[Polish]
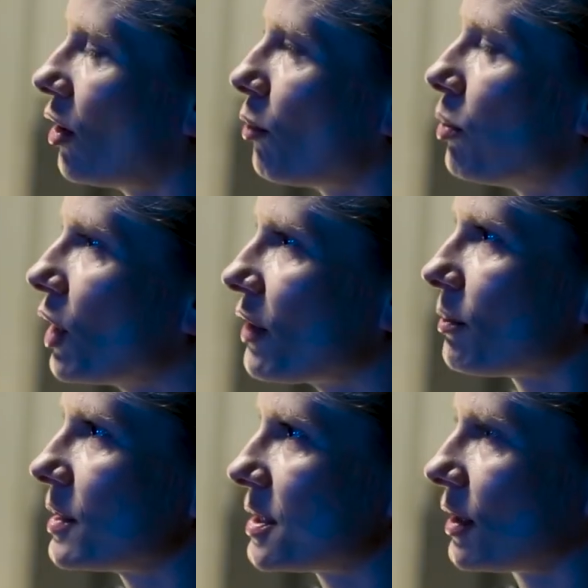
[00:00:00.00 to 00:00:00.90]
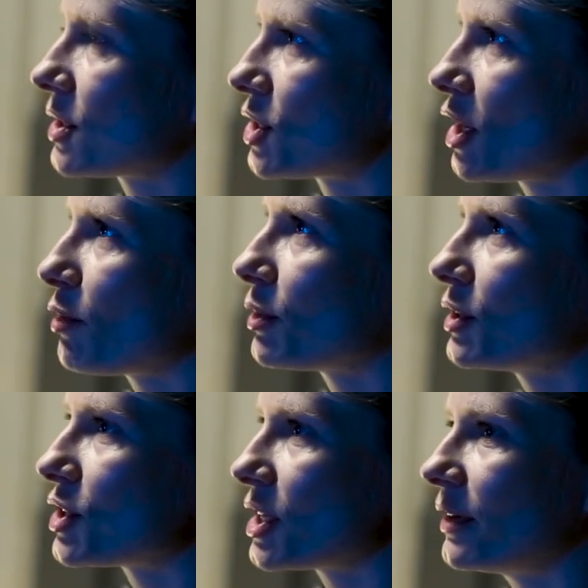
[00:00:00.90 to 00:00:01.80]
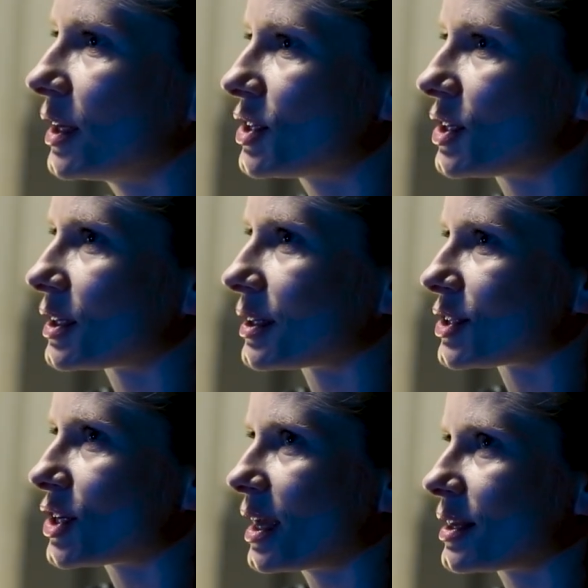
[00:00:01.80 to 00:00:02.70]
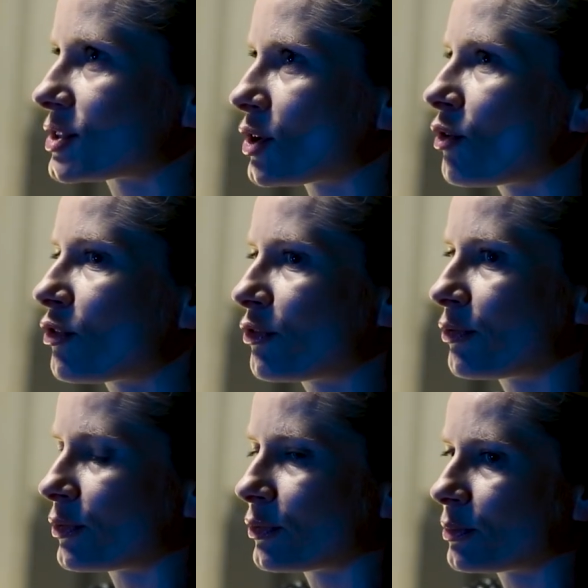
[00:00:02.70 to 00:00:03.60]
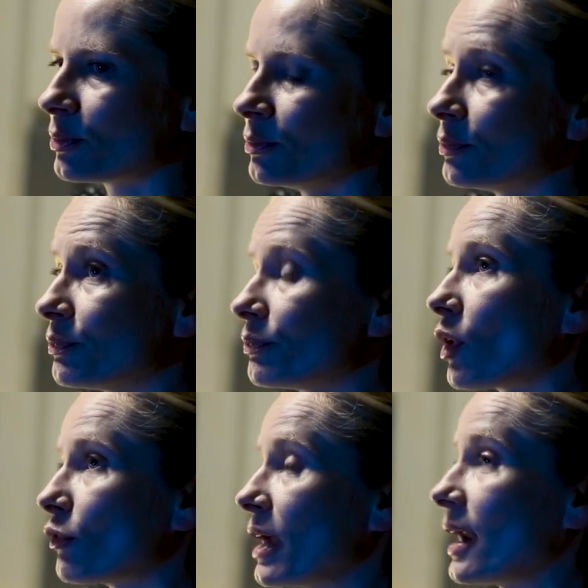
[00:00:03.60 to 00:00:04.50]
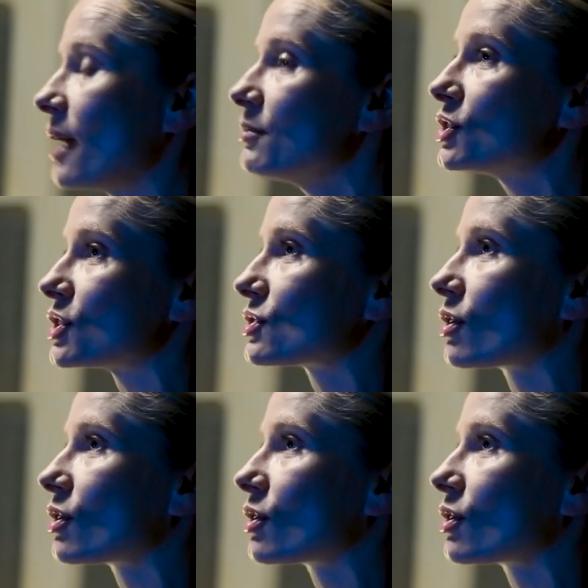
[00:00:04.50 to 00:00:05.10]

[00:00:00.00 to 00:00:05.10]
Oboje wobec tego zaczynają podejrzewać, że są w ofiarami, czy